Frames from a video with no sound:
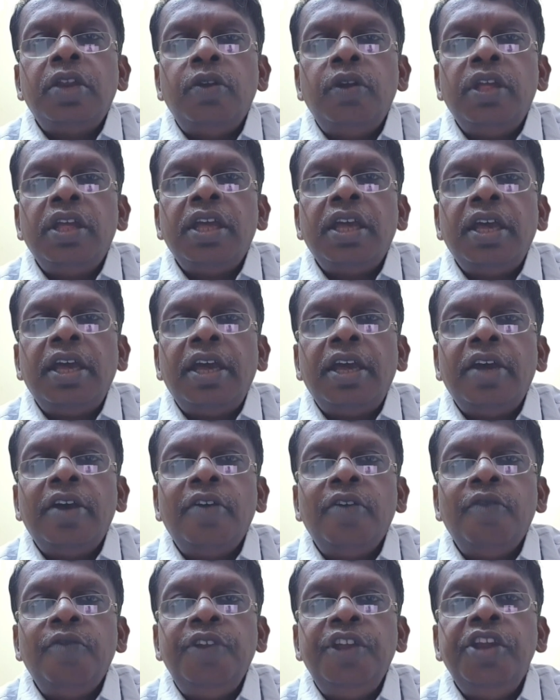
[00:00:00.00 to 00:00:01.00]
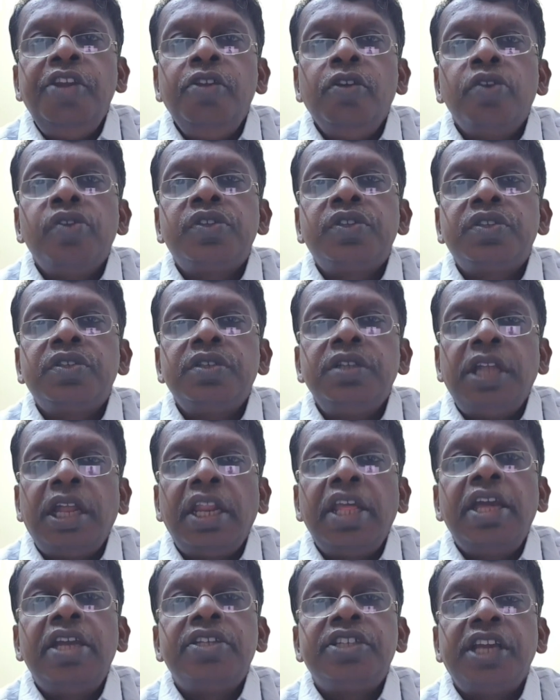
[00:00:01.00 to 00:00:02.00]
என்னுடைய வீடியோஸ்
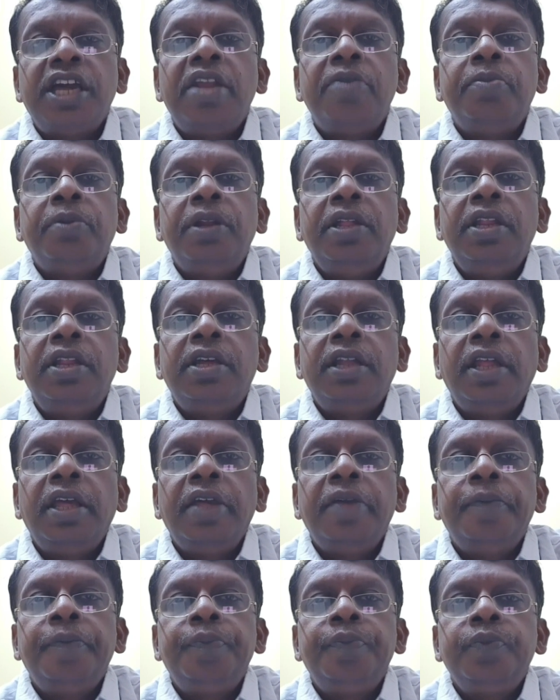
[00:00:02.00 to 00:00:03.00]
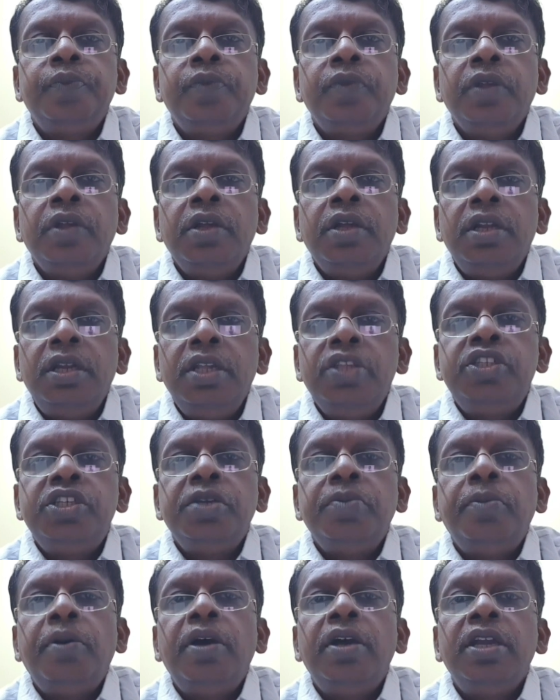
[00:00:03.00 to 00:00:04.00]
நிறையா ஷேர் பண்ணியிருக்கிறேன்
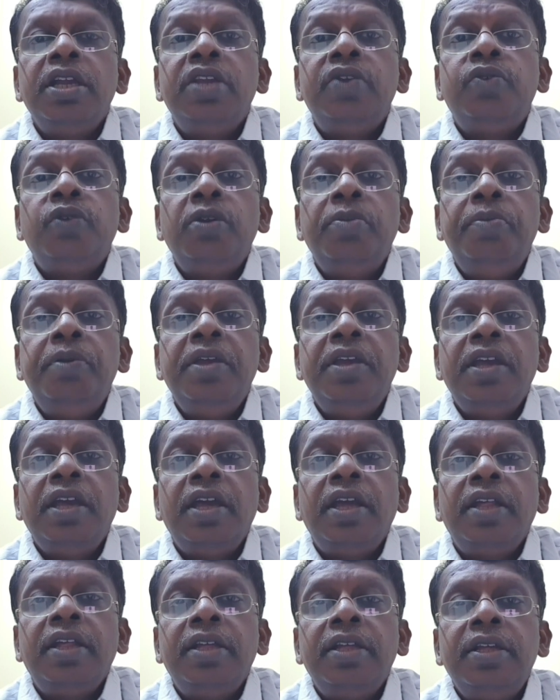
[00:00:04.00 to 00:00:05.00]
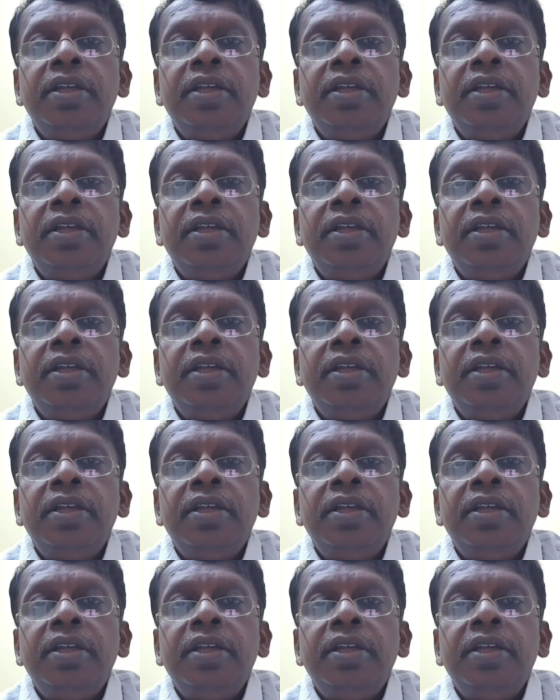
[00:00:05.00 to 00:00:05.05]
நிச்சயமாக இட் வில் பி அ